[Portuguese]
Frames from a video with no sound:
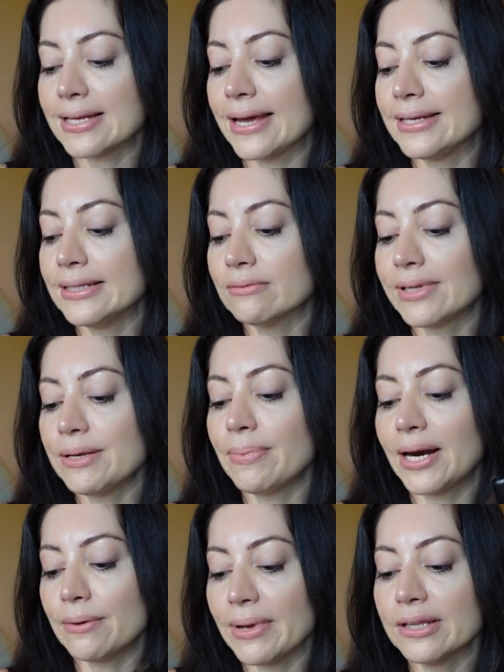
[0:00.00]
é que não tem
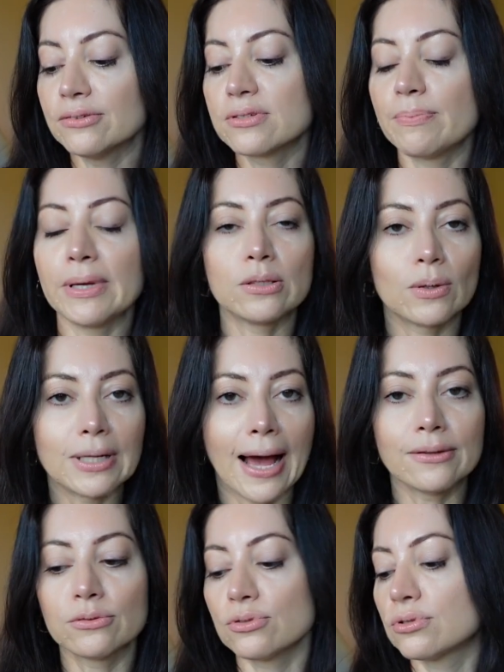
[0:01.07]
parabenos,
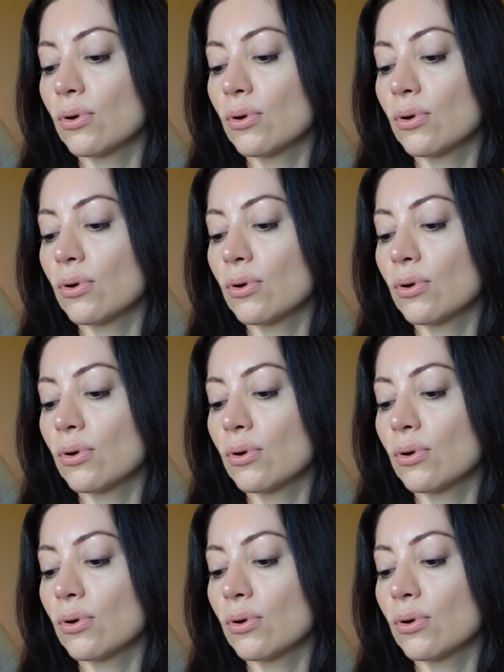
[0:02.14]
petrolatos,